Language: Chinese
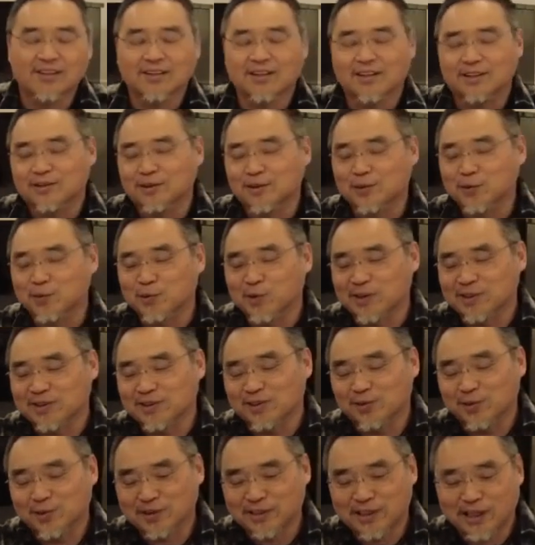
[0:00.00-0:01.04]
啊，这是我
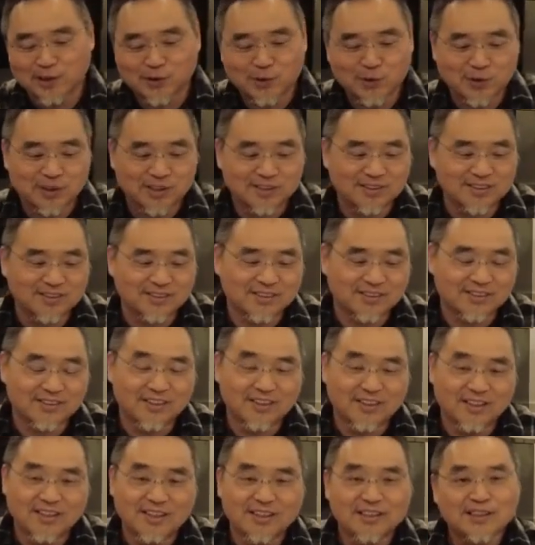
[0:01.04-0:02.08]
我常做的事情。
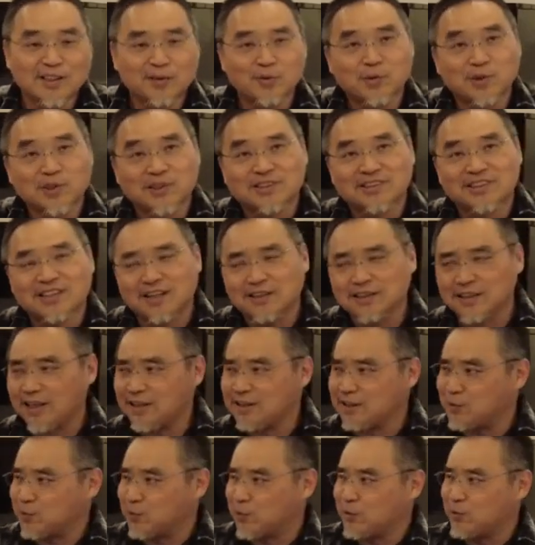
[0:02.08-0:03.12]
那我刚开
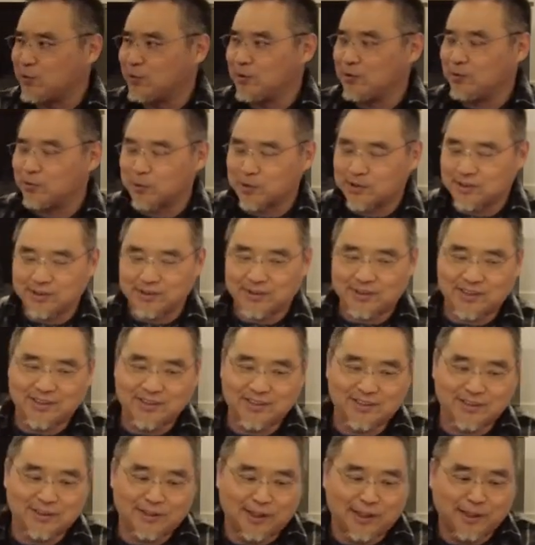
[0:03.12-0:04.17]
始我以为我是先
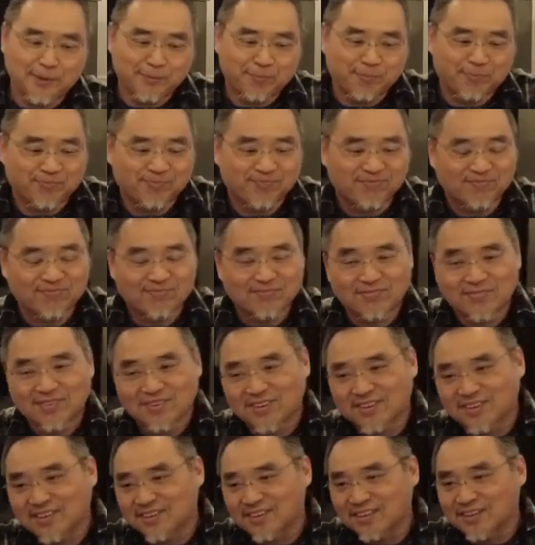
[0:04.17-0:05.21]
知啦，
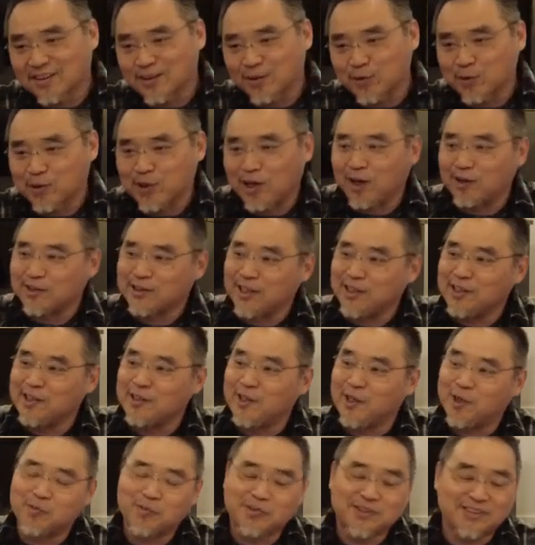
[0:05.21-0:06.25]
我好像很
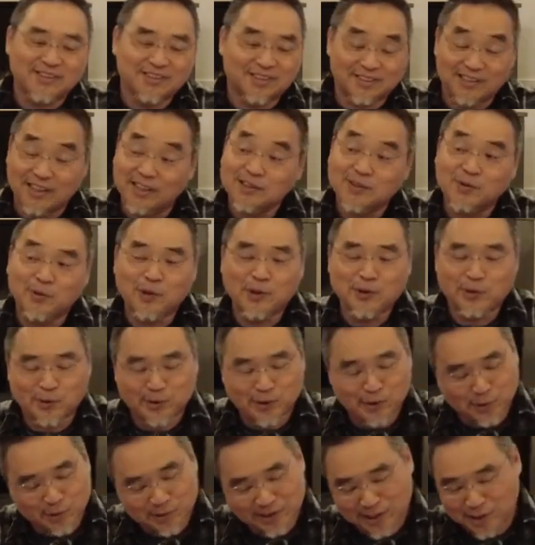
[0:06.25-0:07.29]
了不起，啊，当时我也觉
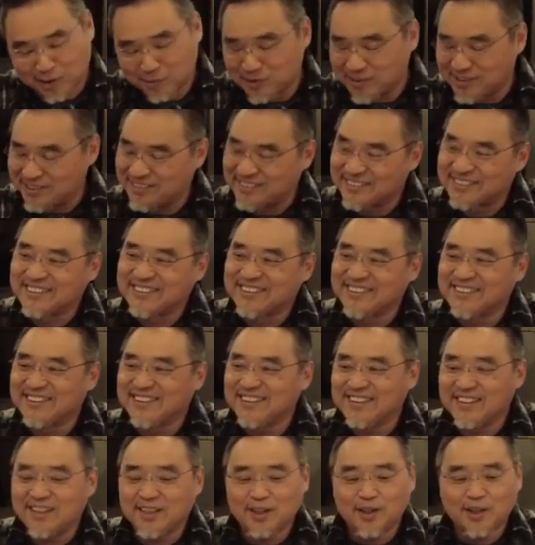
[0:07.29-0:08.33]
得我很了不起。
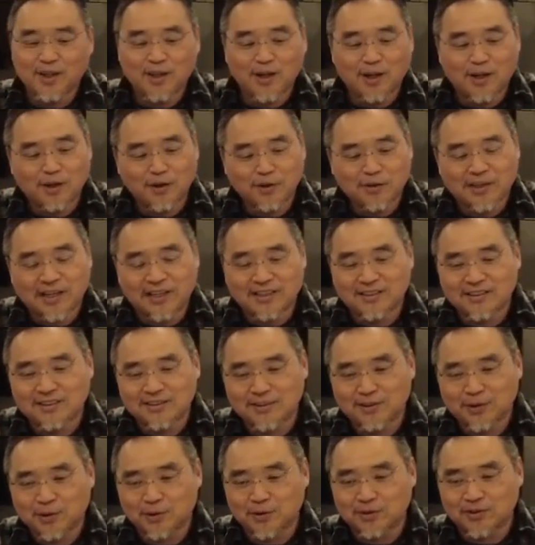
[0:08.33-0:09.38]
后来呢，
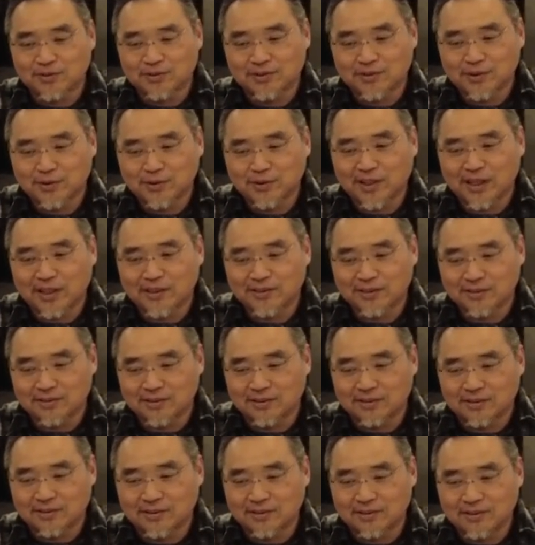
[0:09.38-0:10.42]
就就开始
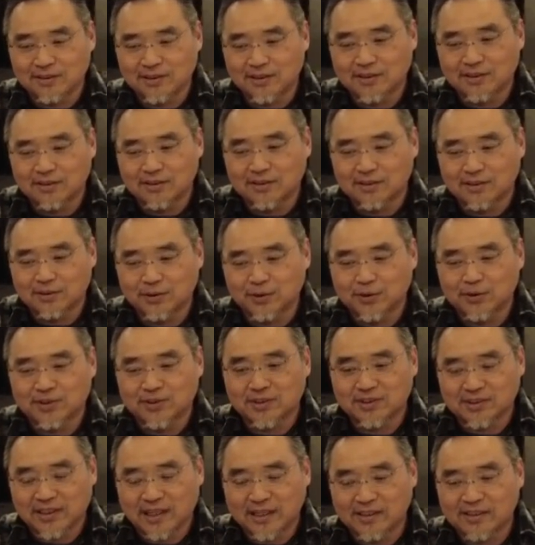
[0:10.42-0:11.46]
这个就
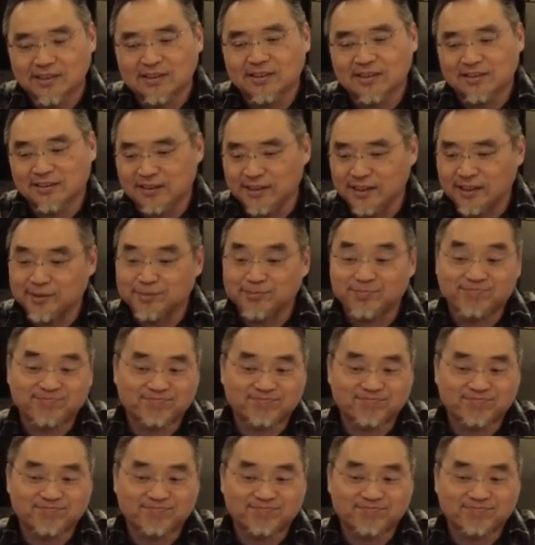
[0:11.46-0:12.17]
开始沉淀，